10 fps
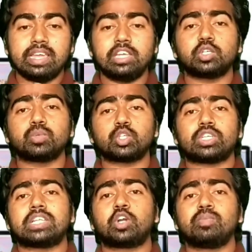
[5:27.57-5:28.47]
এই সমস্ত
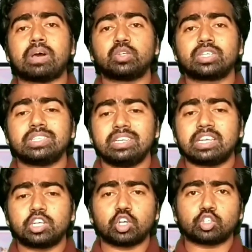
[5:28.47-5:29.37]
সাধারণ মানুষকে তিনি
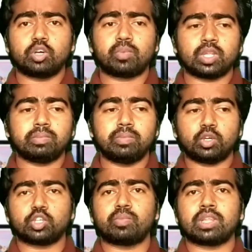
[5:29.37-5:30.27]
কৃষক সম্প্রদায় বিভিন্ন
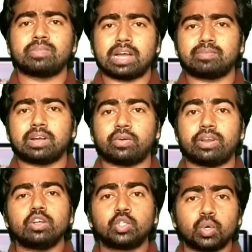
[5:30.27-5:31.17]
সম্প্রদায় ভাগ ভাগ করে
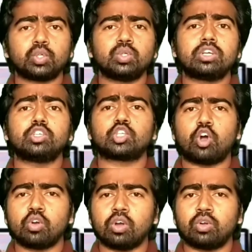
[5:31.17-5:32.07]
ছোট ছোট কিছু
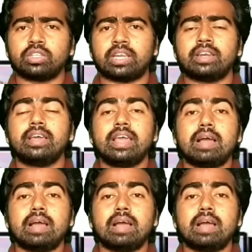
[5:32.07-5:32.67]
সংগ্রহ করে দিলেন